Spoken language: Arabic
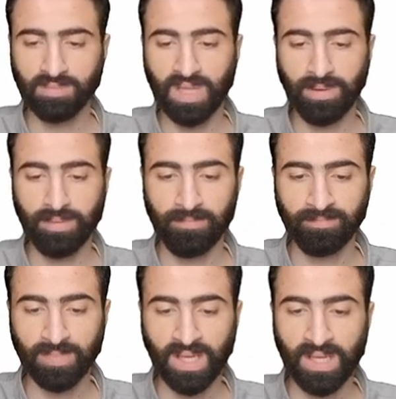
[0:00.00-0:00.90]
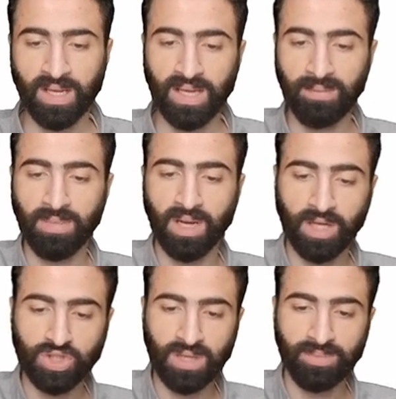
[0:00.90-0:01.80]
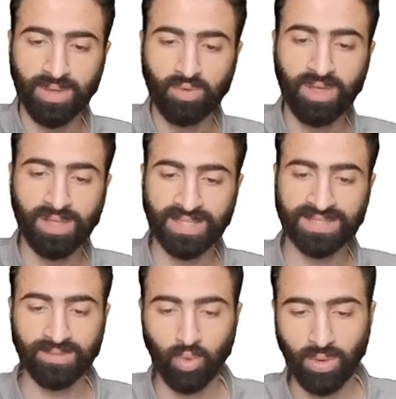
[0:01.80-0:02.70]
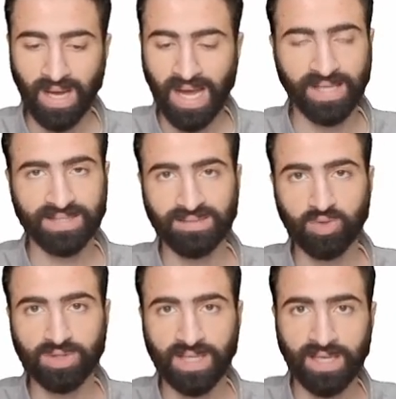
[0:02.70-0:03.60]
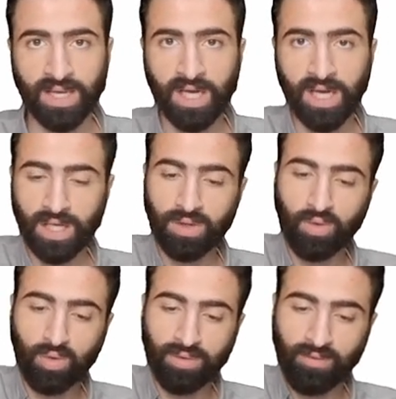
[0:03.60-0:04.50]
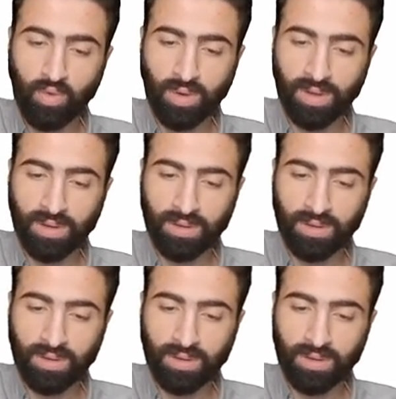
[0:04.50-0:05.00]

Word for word: تمام لما ال 10 امبير دول يجي يتقسموا هيتقسموا ازاي يدخل فوق